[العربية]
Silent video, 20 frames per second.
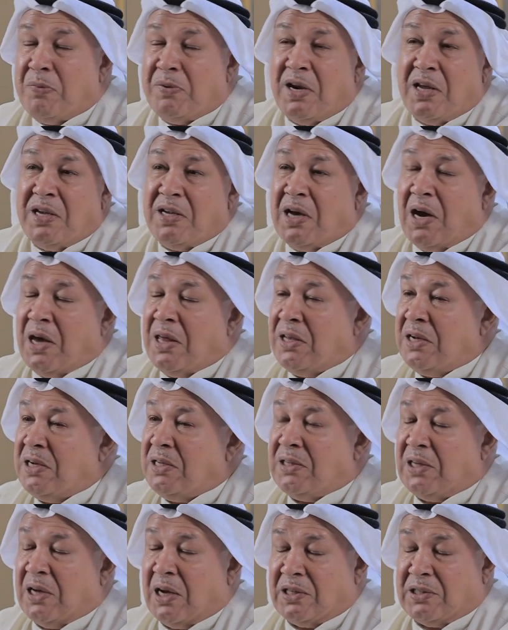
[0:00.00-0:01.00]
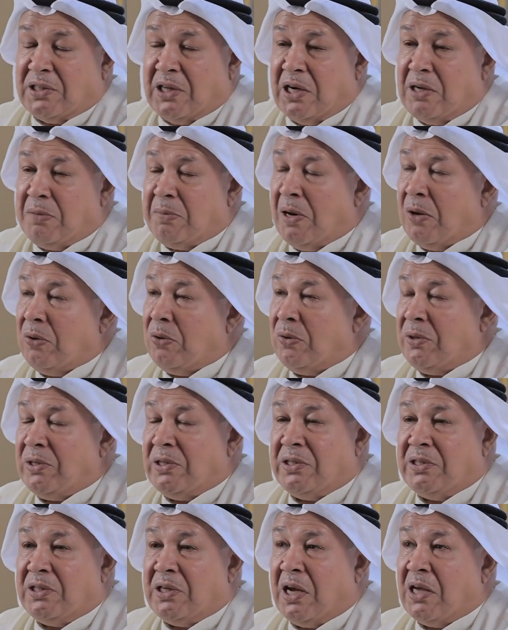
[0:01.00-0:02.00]
البنيه هذه اللي انت قاعد تكلمها او الولد
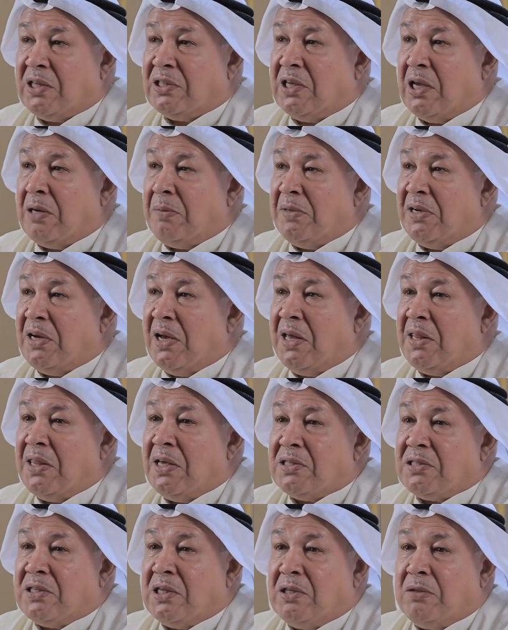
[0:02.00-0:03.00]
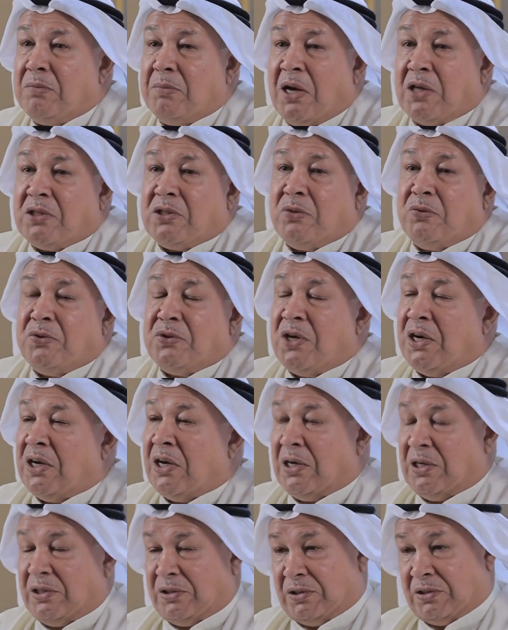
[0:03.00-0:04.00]
اللي انت قاعد تكلمينه هذا اصلا انت مو قاعد تسوون شيء
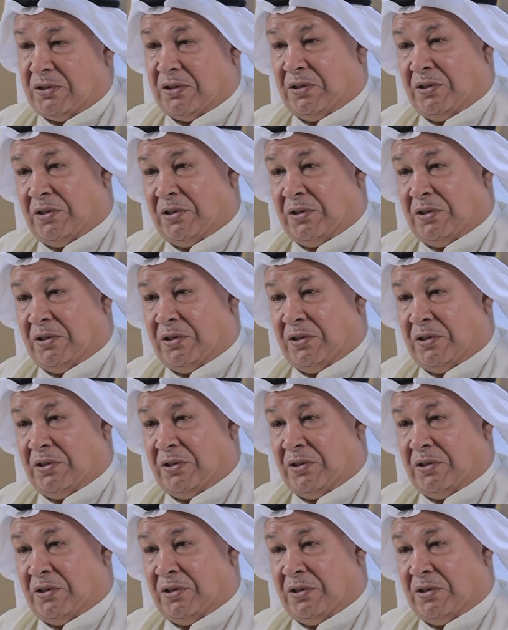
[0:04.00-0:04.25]
غلط